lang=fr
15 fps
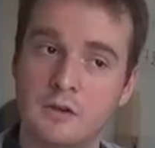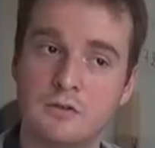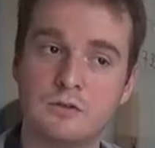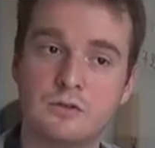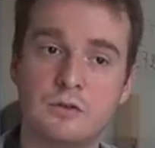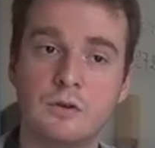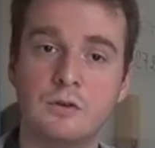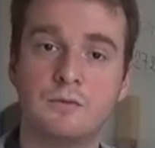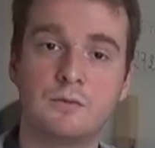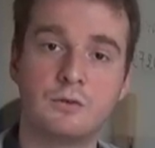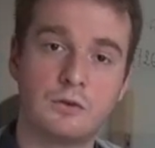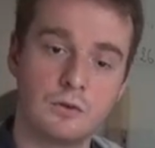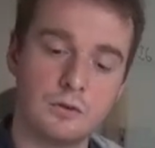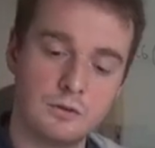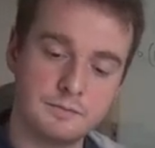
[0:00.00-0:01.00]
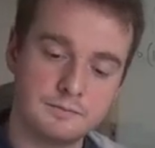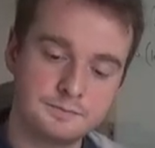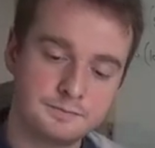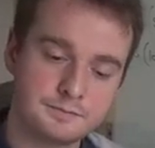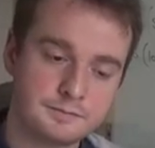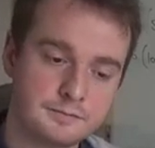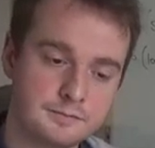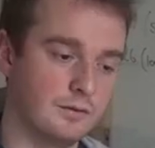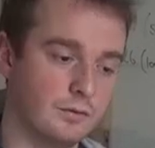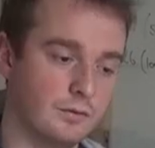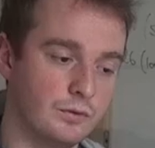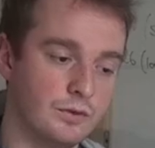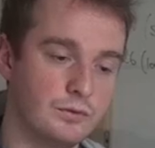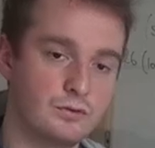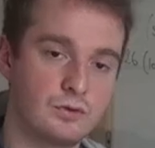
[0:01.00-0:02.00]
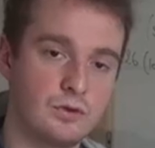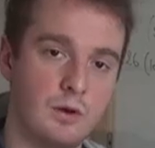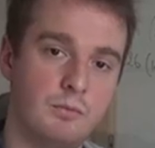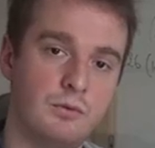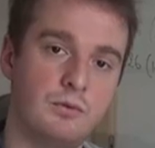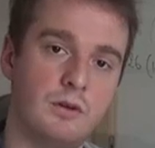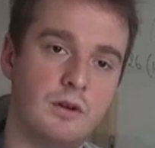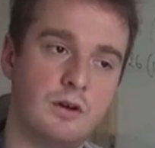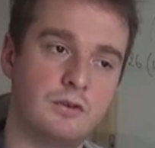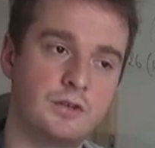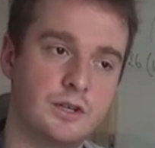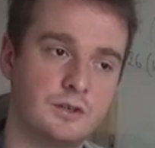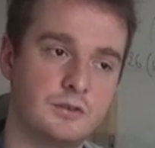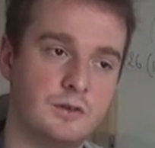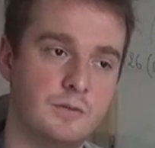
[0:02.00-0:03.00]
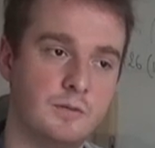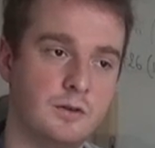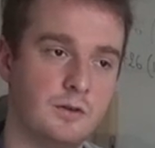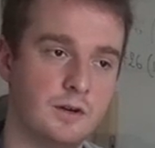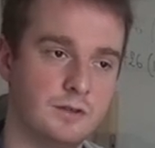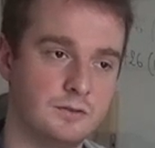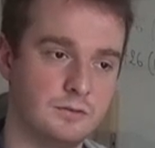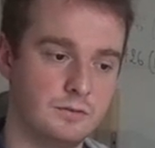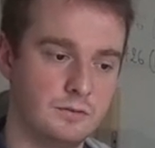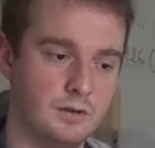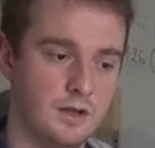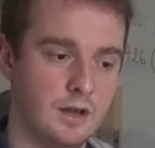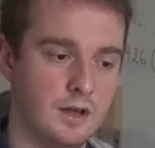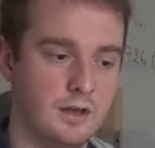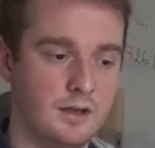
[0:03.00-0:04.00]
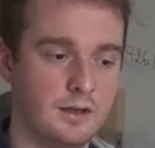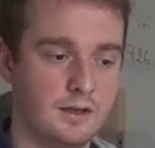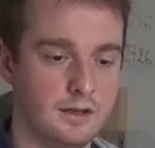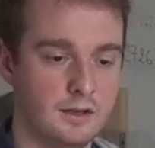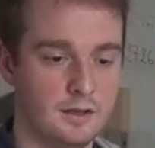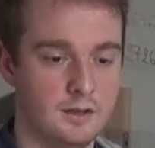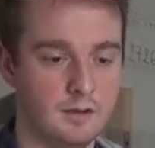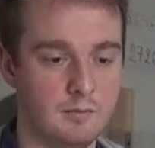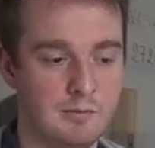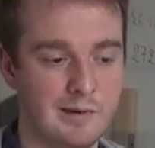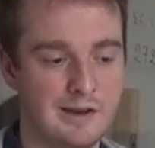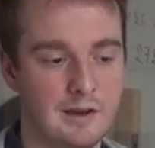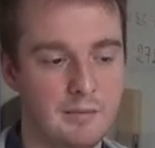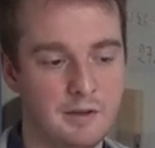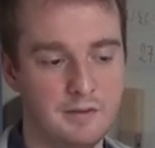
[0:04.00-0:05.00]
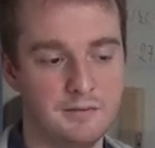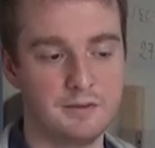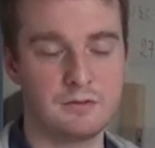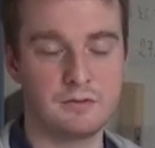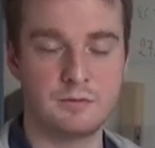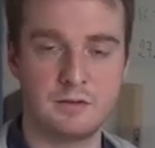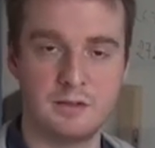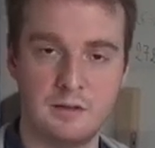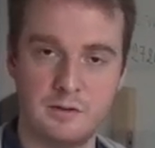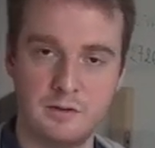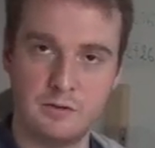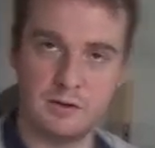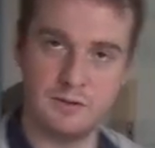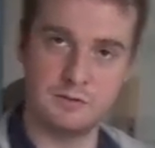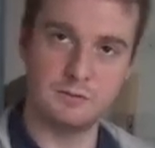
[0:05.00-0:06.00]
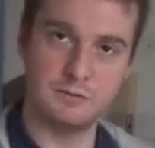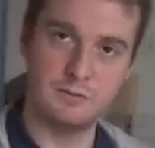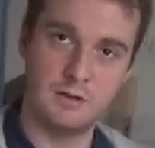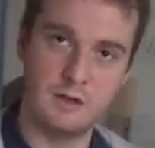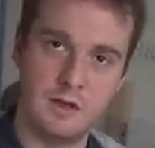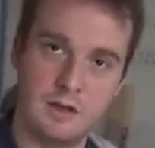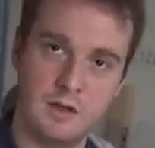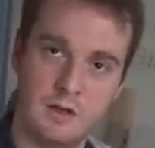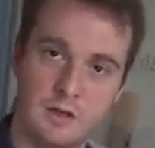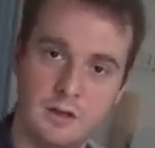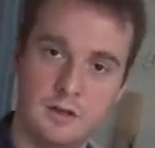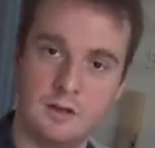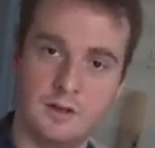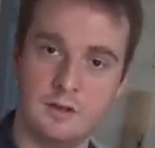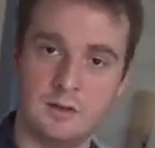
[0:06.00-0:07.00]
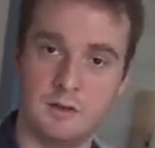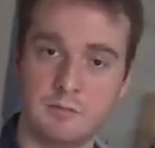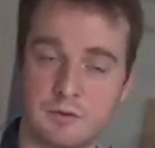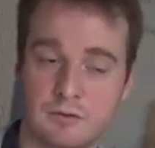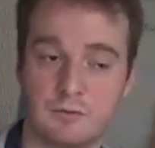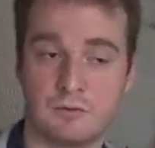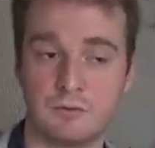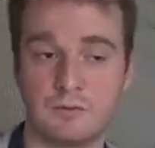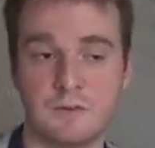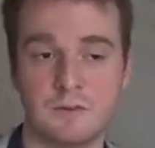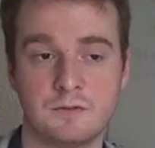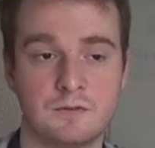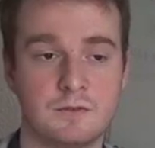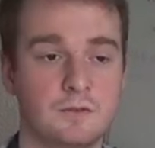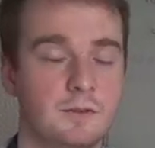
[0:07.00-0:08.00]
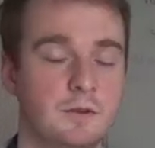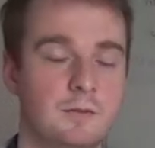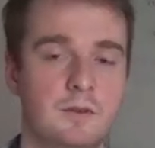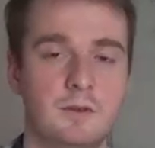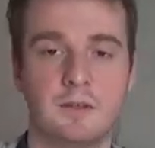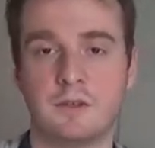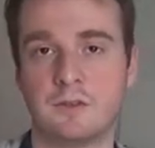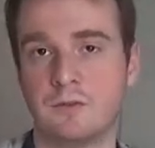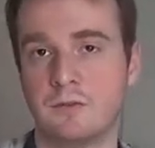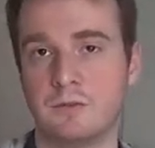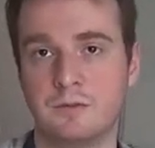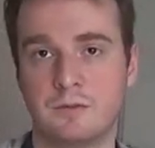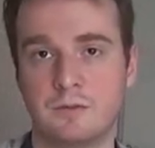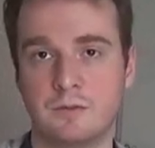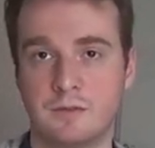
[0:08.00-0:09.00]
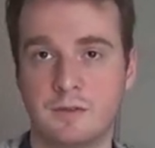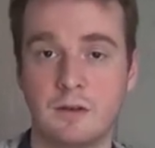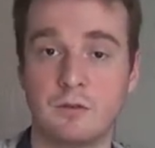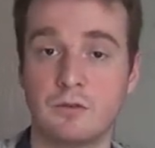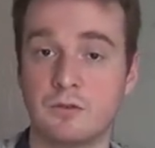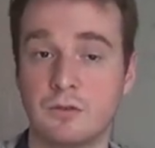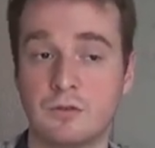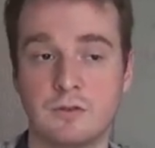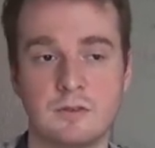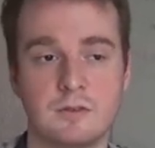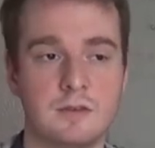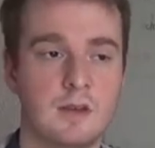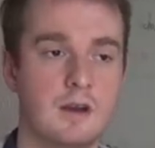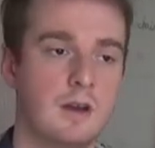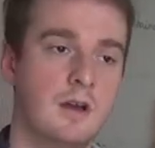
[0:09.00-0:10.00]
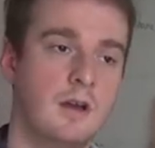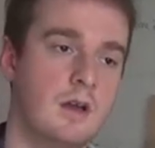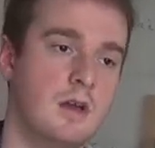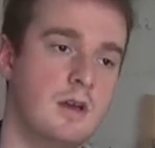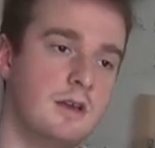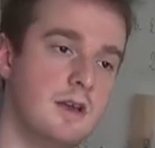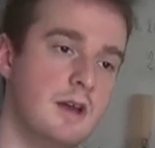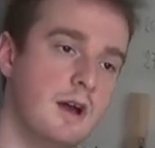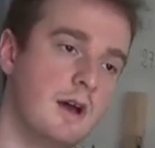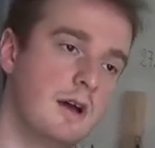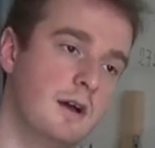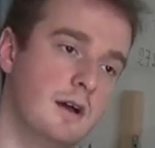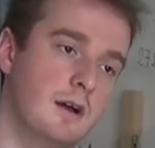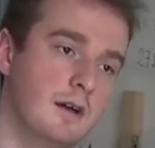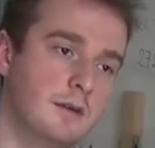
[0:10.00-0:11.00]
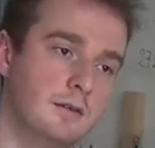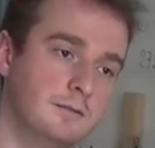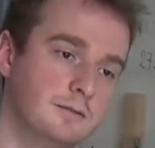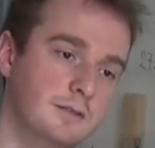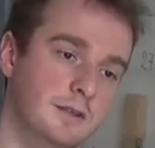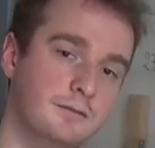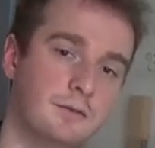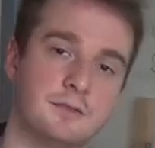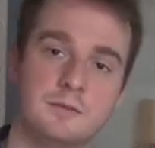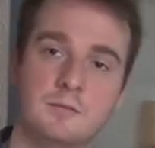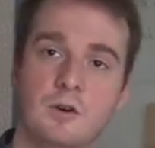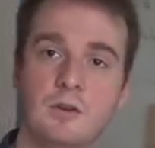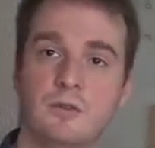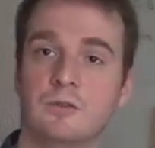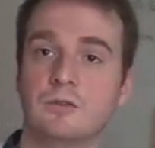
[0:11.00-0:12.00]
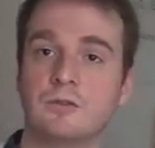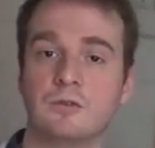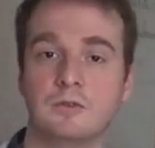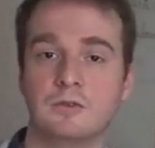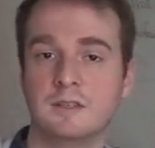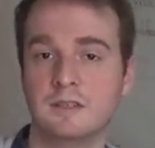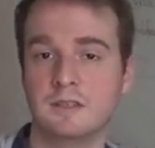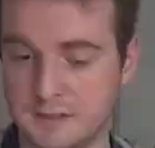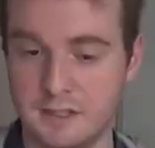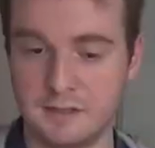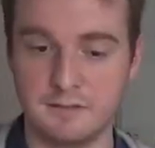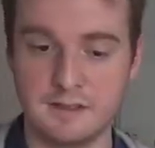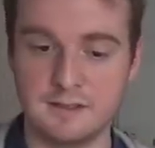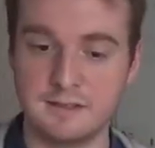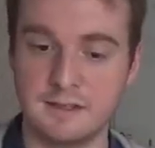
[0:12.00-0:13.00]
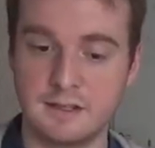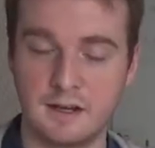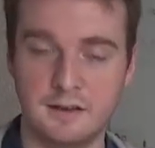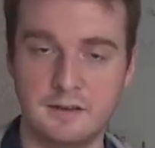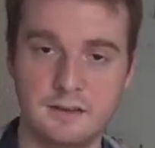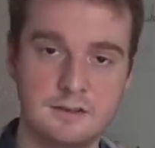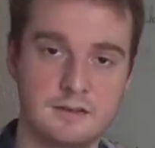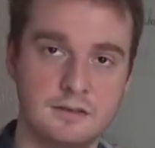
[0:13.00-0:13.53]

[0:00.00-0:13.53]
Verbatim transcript: Sauf que on est toujours un peu dans la recherche de l'amélioration, et pas de la perfection, mais de l'amélioration. Et parce que de toute façon, si on améliore quelque chose, quelque chose, il y a, forcément un autre côté qui va se dégrader.